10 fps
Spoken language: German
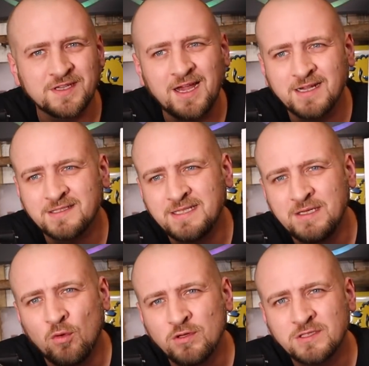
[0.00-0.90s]

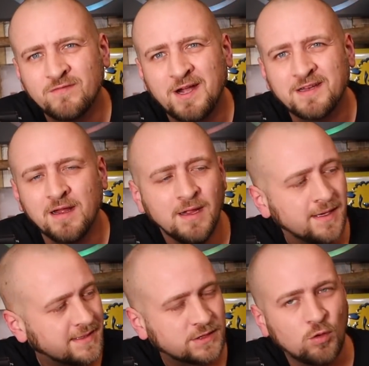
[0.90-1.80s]
nachziehen und so weiter.
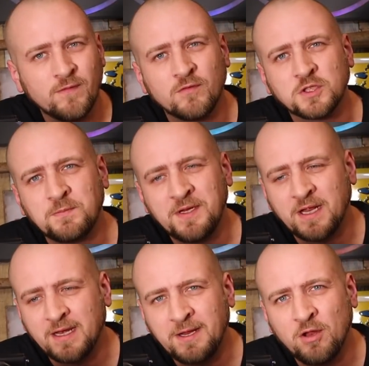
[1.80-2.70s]
Das gucken wir uns
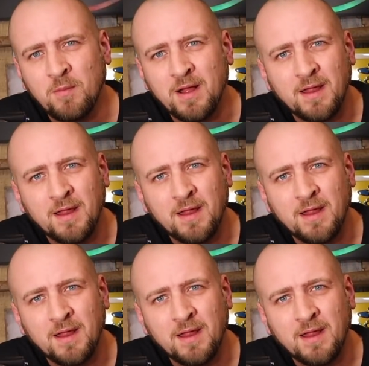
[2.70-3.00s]
später gleich nochmal